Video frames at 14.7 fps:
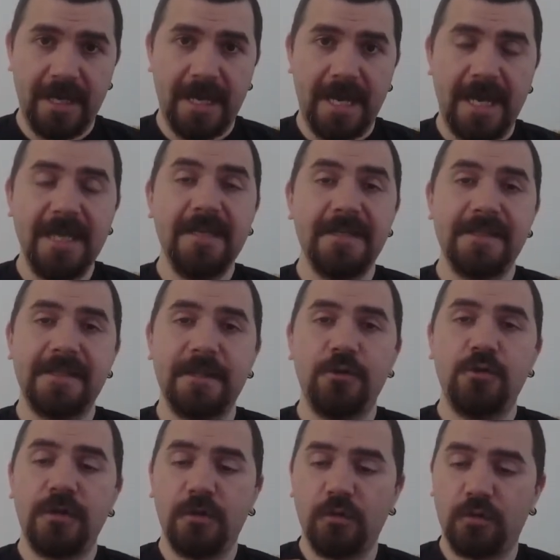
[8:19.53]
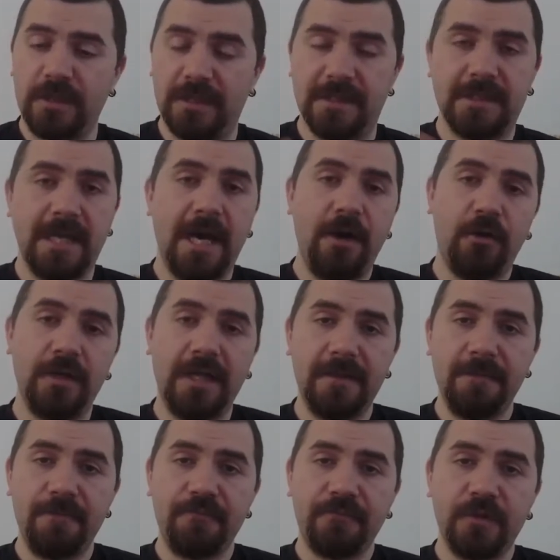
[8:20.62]
Elinizde %90'ı sağ olan
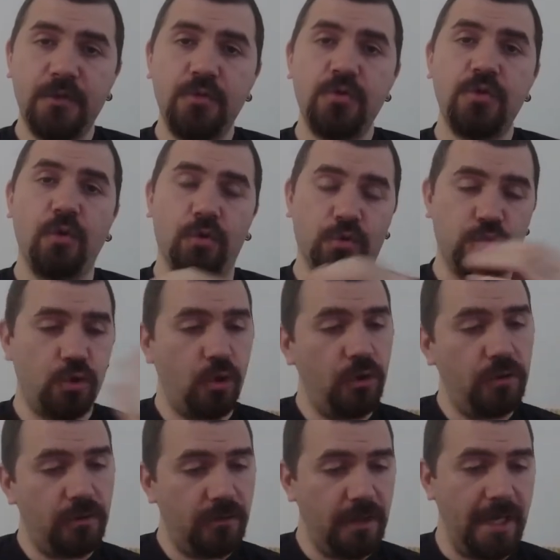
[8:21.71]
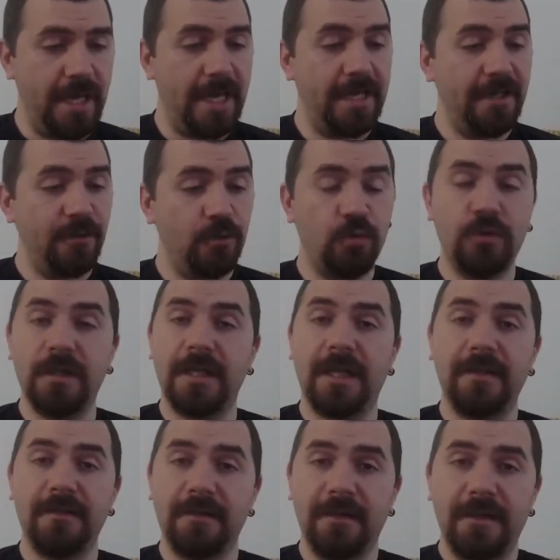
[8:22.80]
%10'u sol e, elini
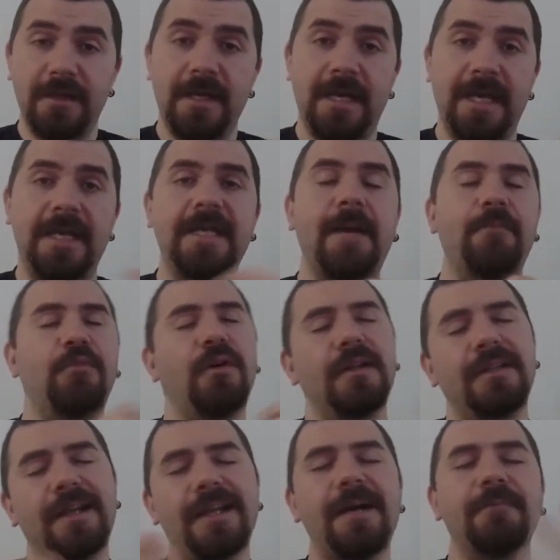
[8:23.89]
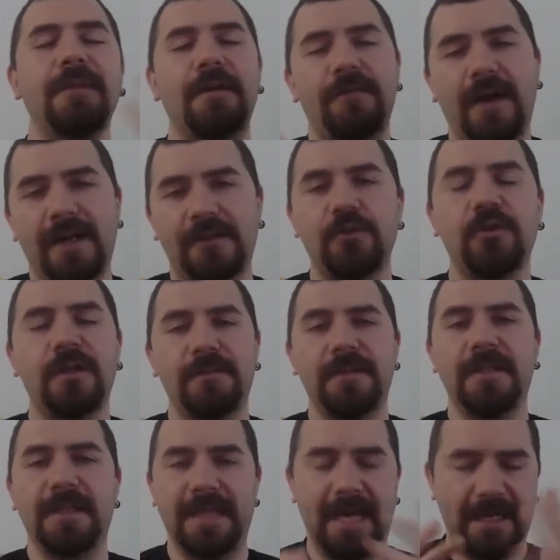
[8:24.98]
kullanan e, ya bu arada rakamlar farklı
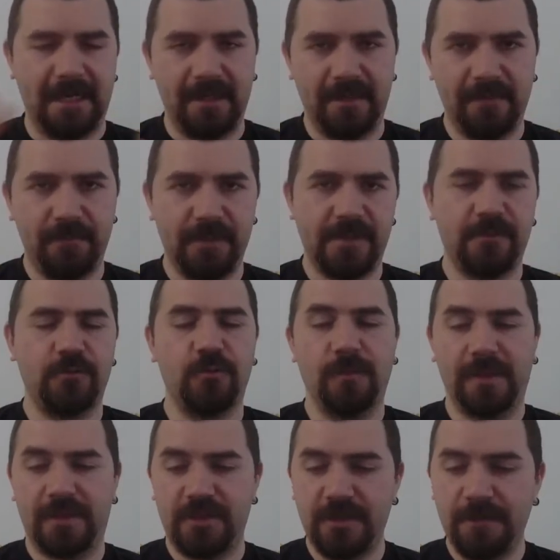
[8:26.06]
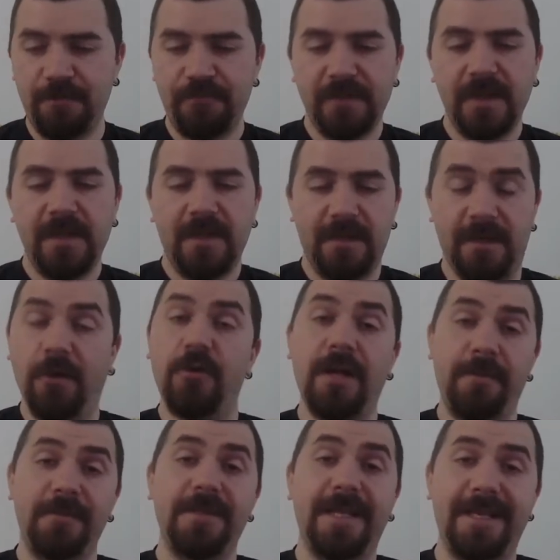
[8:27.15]
olabilir yani hani basit tutmak için. E,
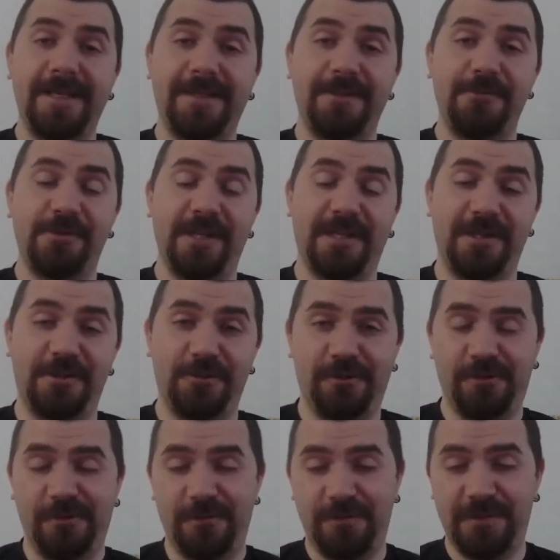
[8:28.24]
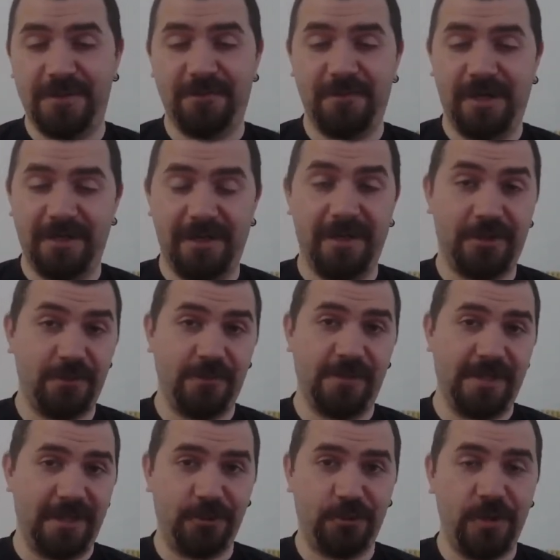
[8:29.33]
önemli değil yüzde kaç oldu bizim
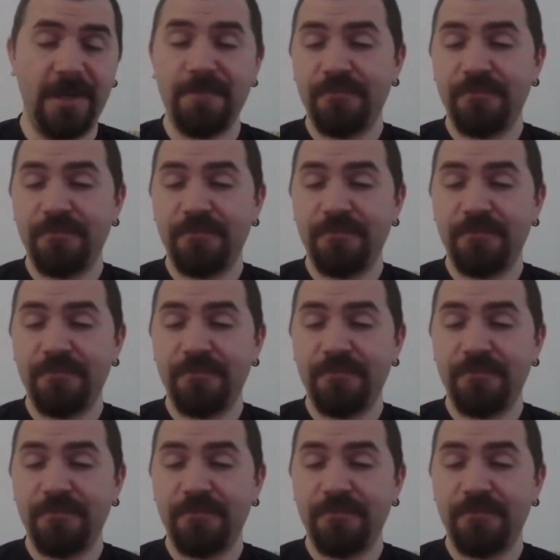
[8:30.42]
açımızdan şu an.